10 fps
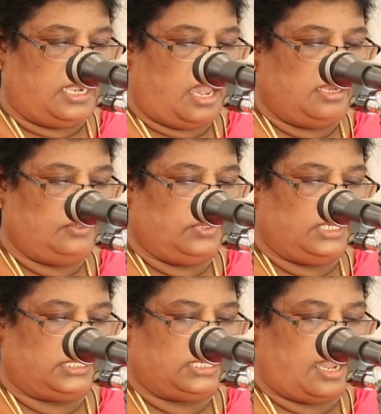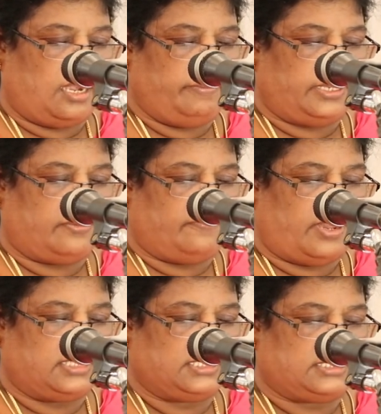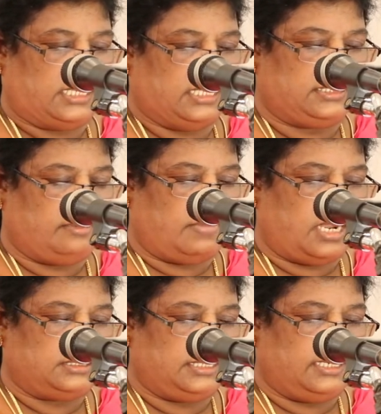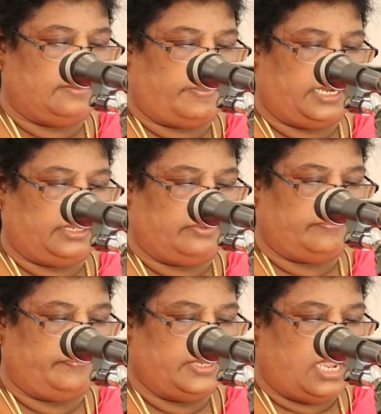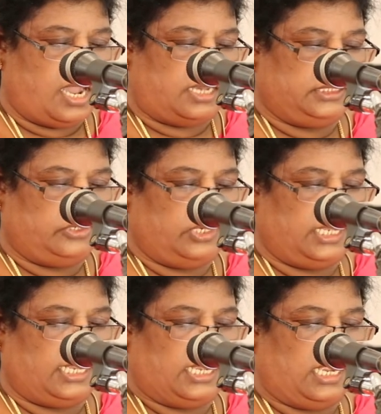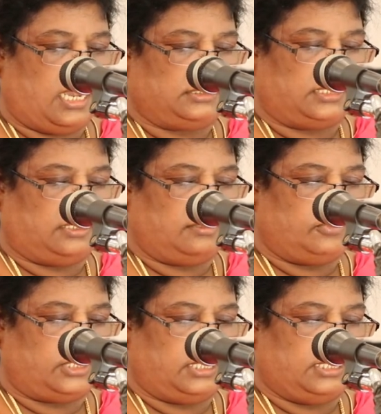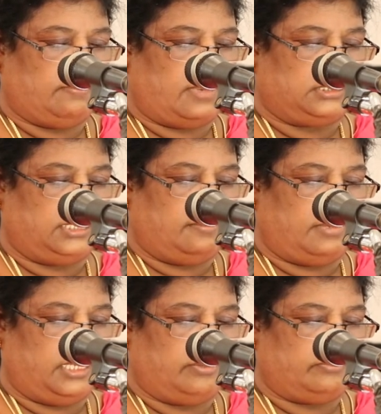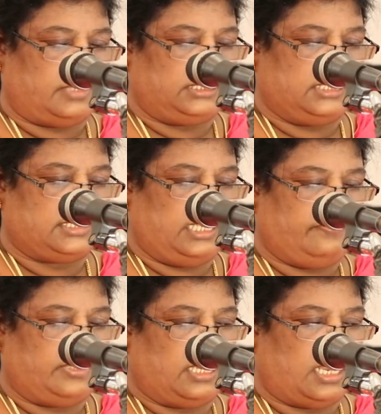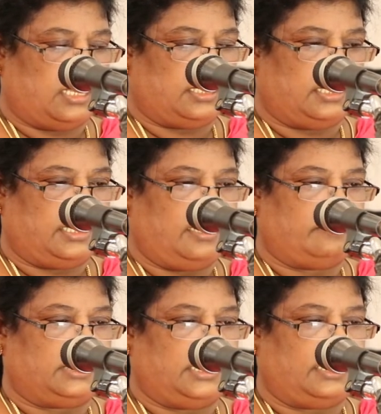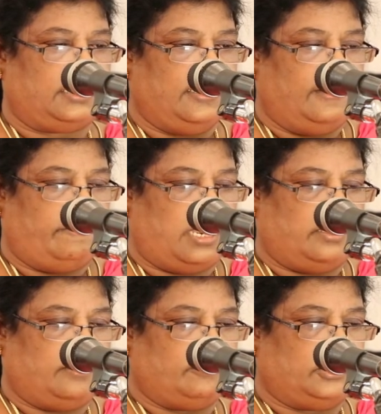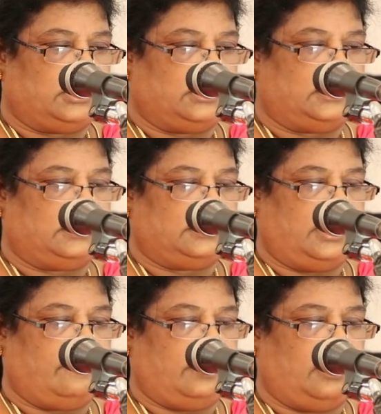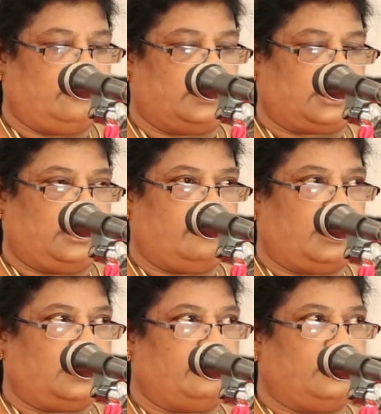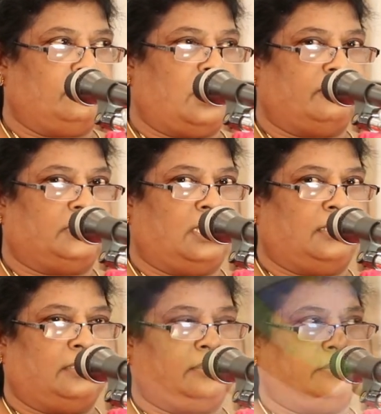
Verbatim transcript: நான் உனக்கு காண்பிக்கும் வாசஸ்தலத்தின் மாதிரியின்படியும் அதனுடைய எல்லா தட்டுமுட்டுகளின் மாதிரியின்படியும் அதை செய்வீர்களாக என்பதே பாடம் முடிந்தது தேவனே உமக்கே மகிமை உண்டாவதாக